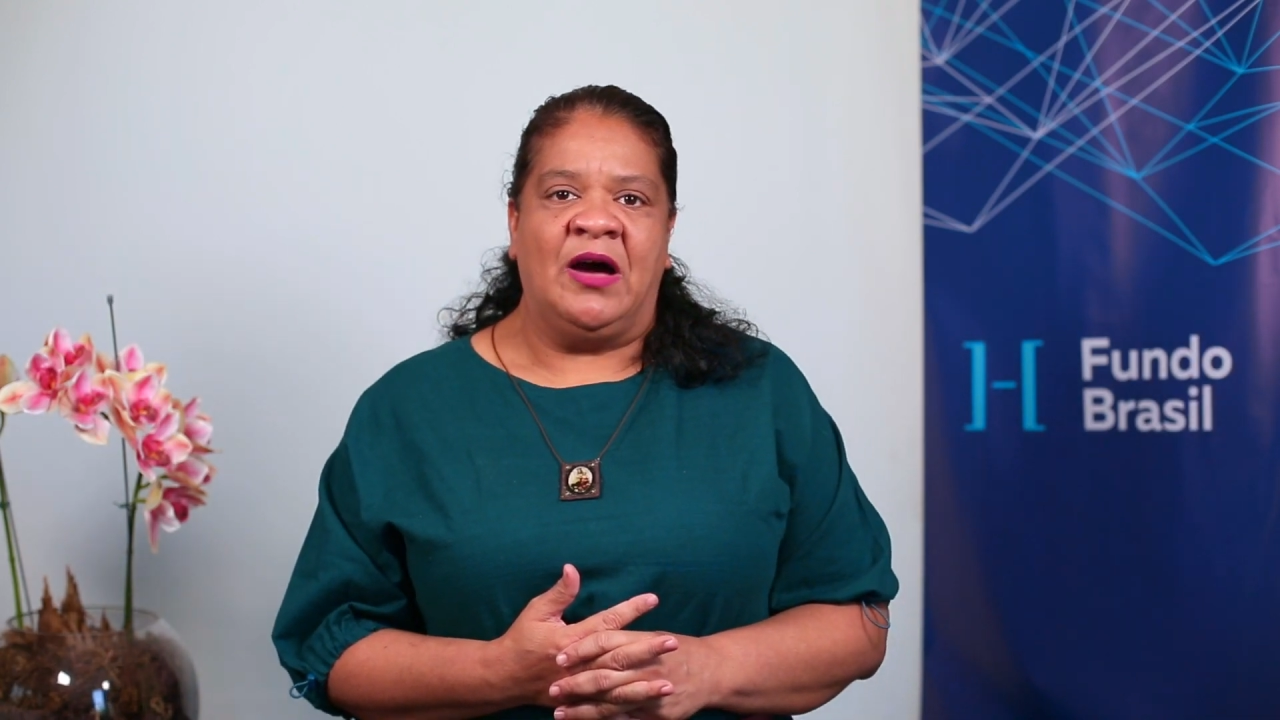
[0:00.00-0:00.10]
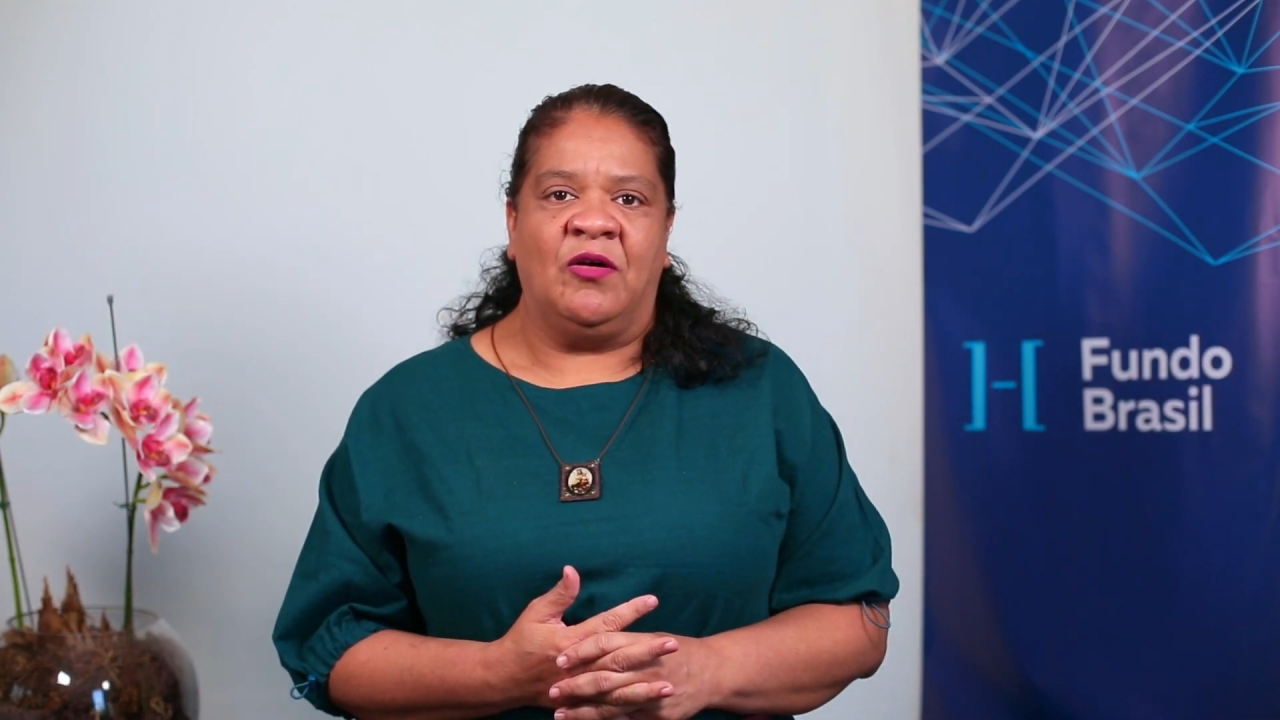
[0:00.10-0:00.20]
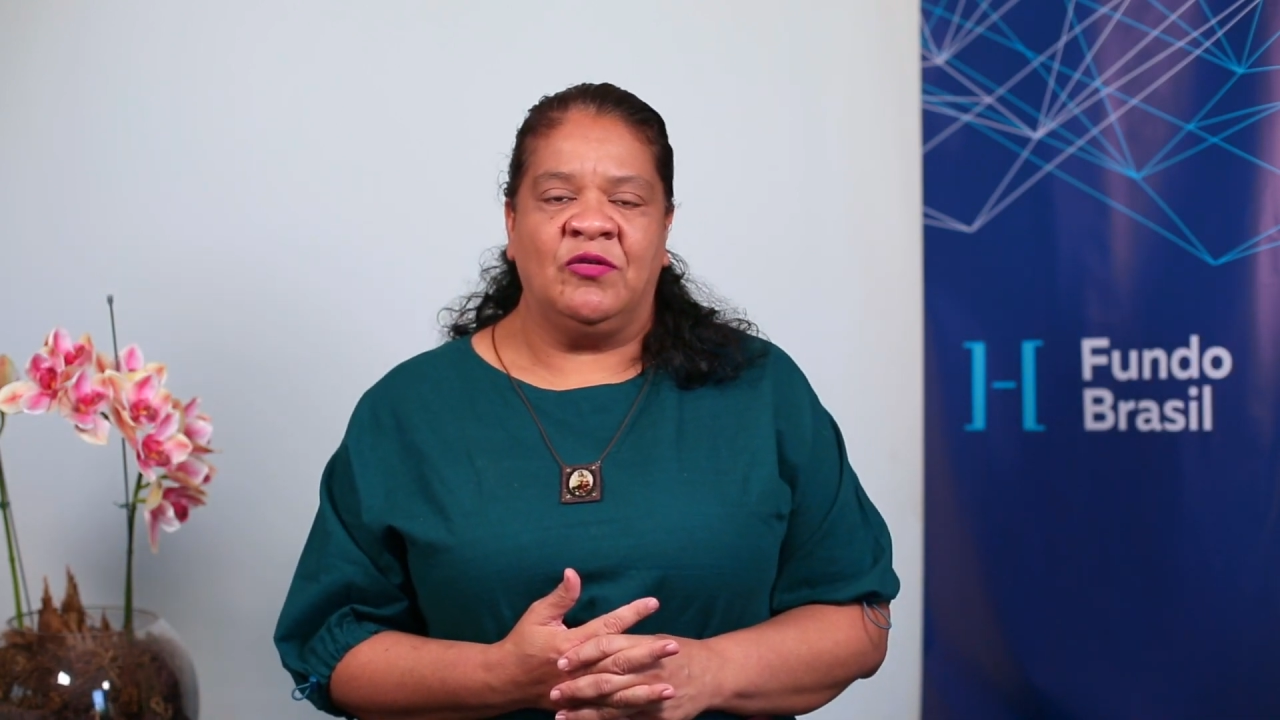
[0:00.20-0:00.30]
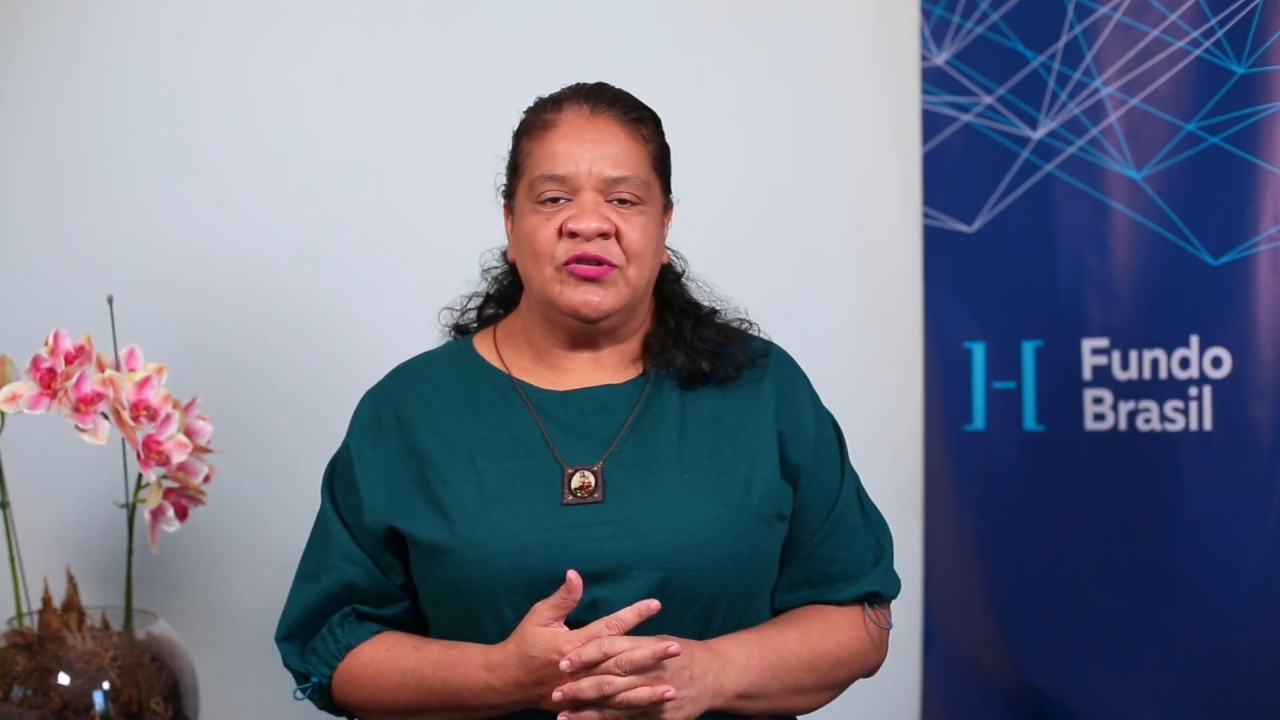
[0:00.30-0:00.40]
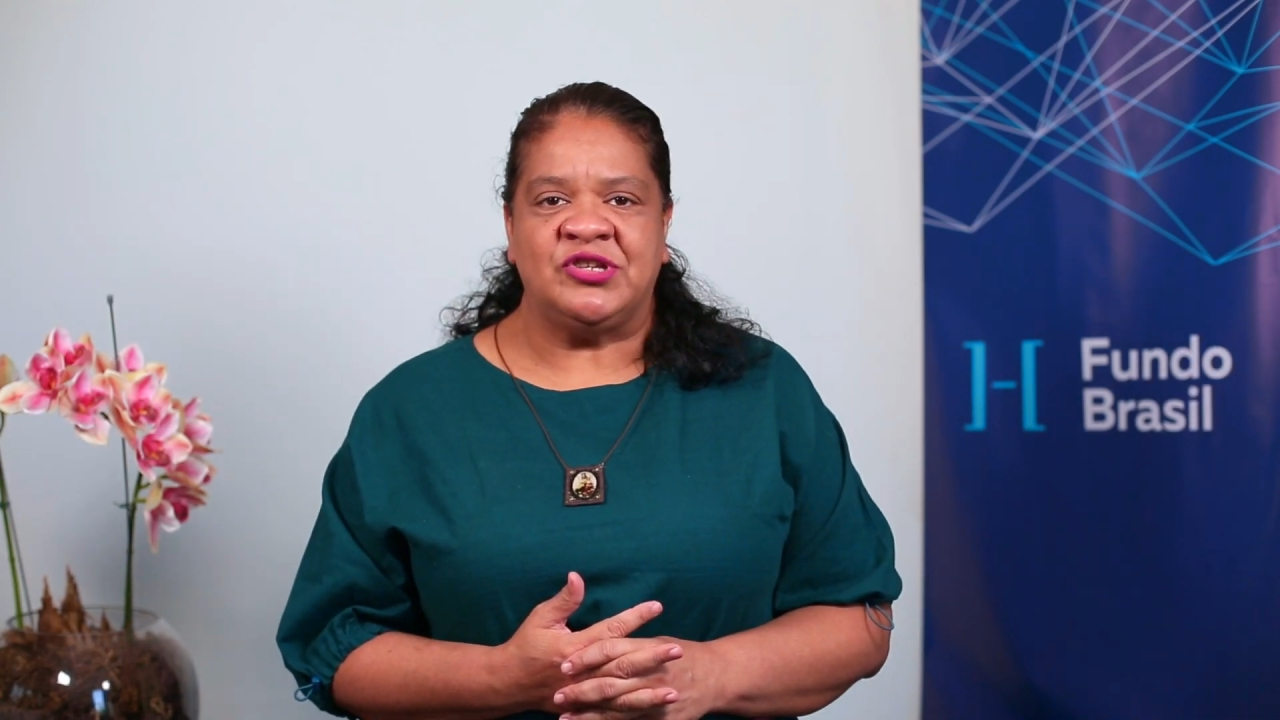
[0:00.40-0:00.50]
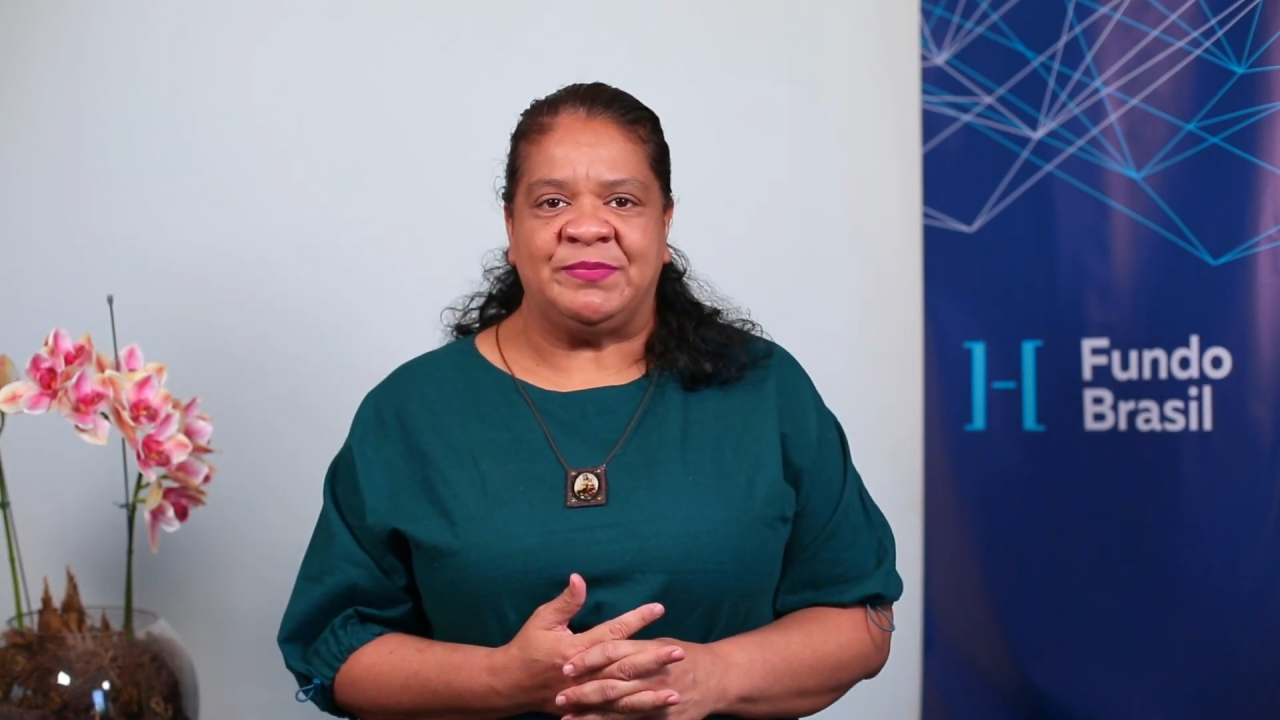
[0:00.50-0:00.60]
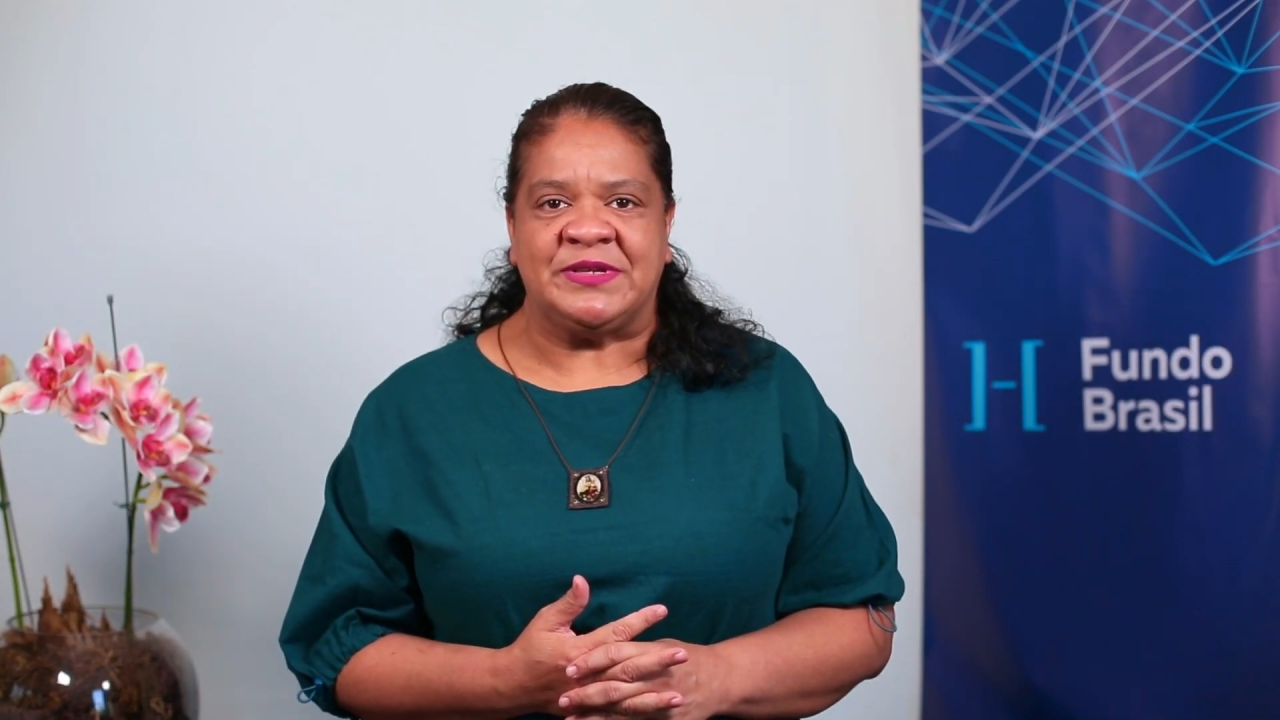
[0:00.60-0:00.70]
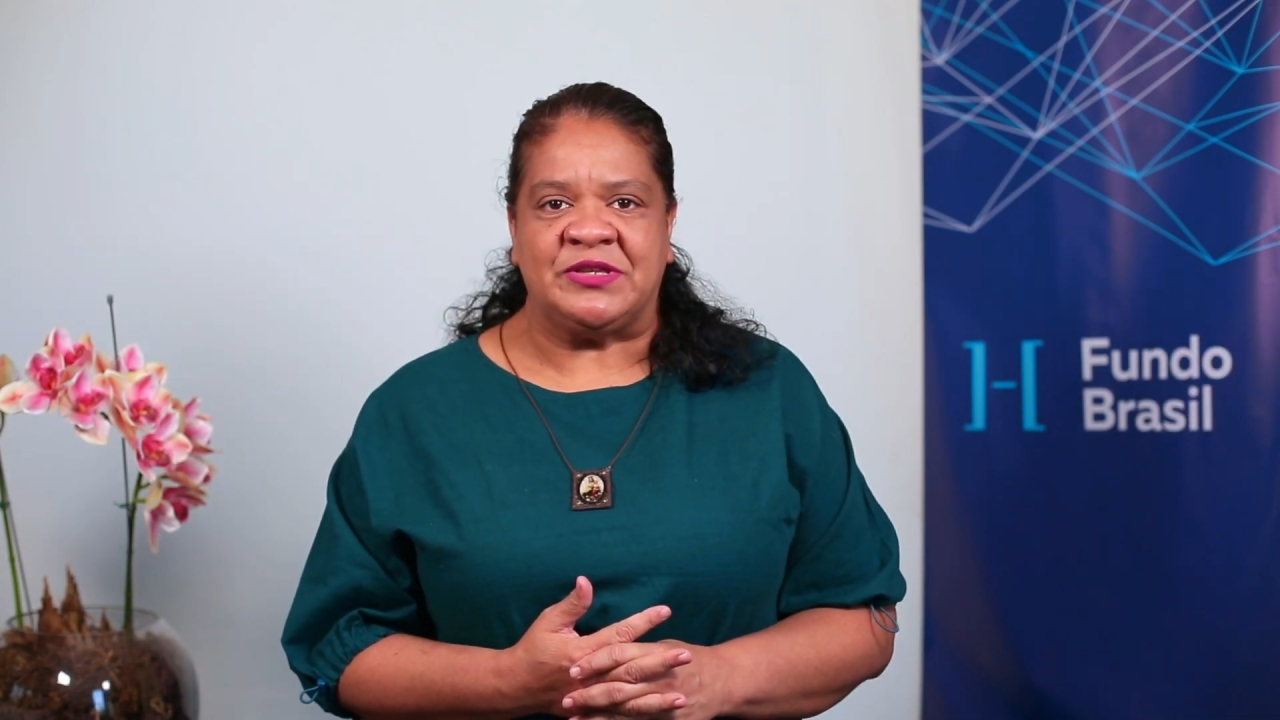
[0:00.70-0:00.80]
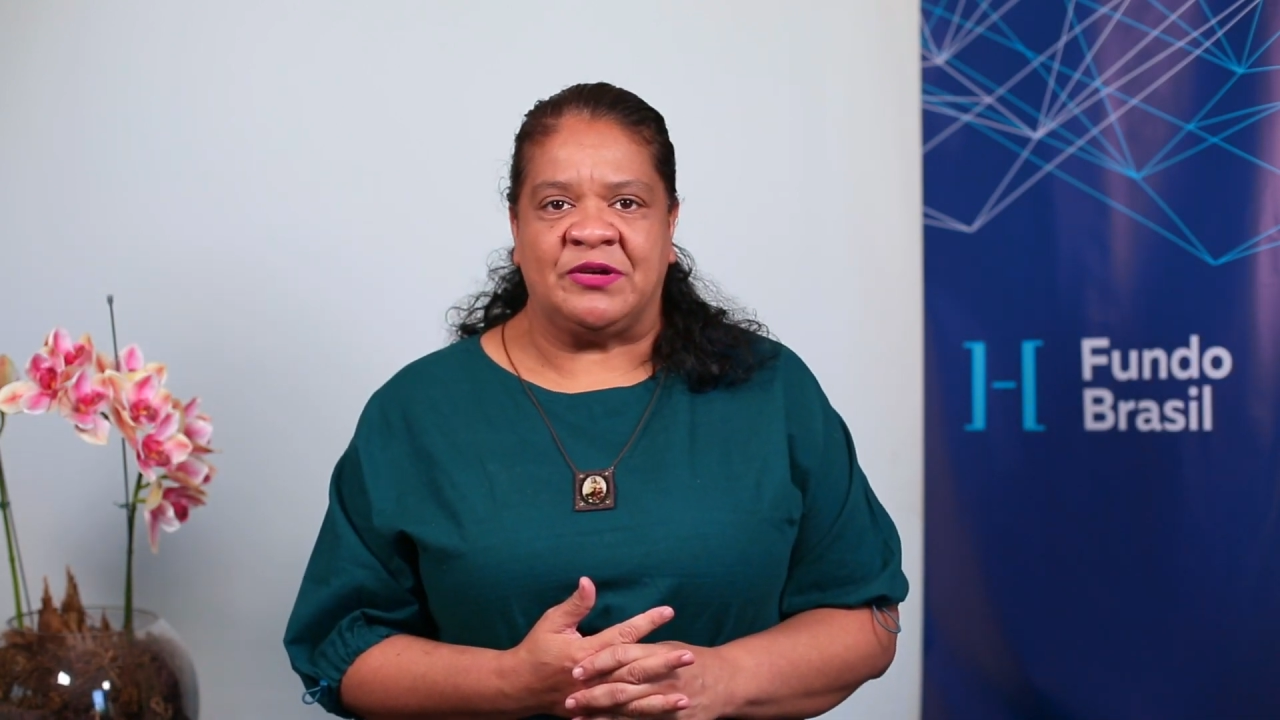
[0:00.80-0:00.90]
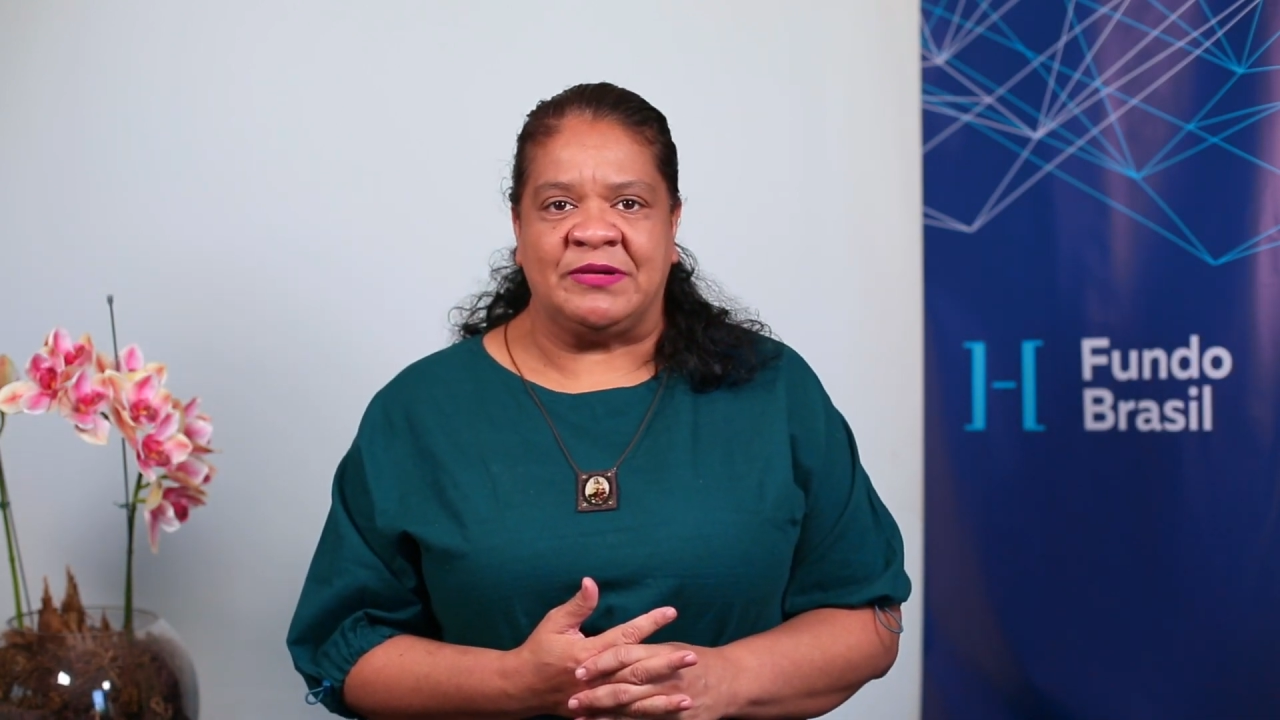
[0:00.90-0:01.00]
onde a
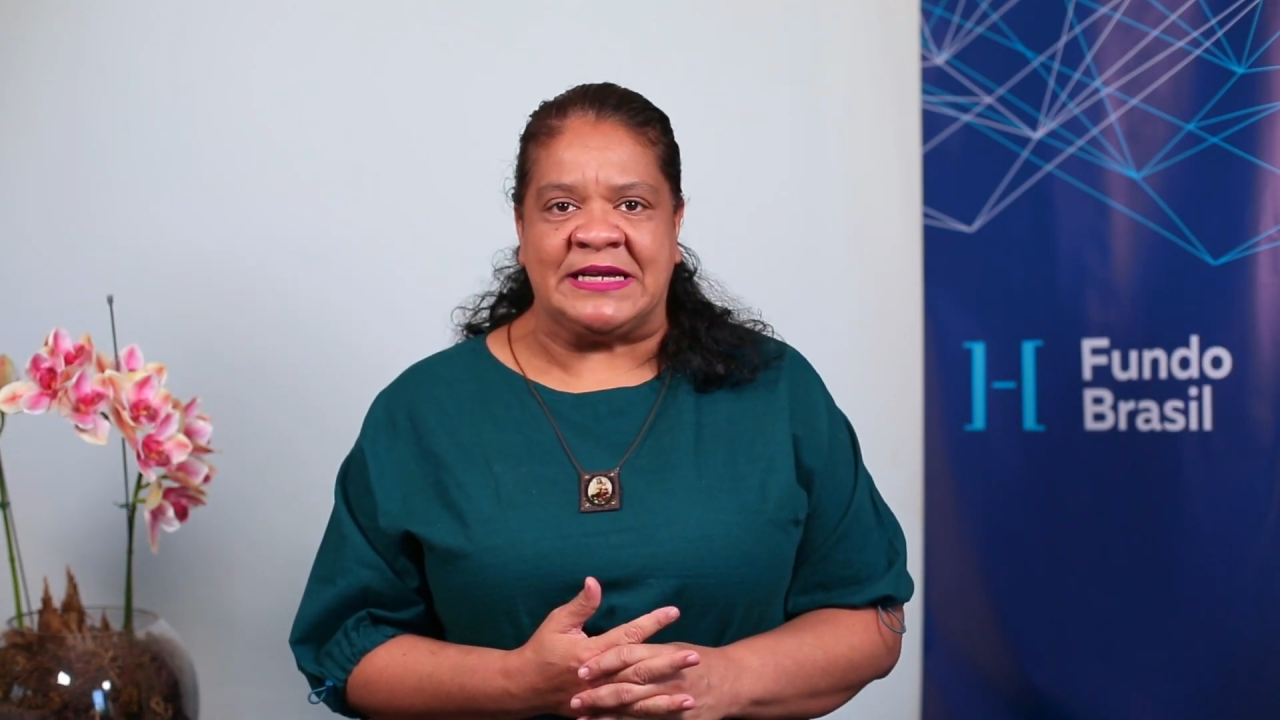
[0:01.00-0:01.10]
pastoral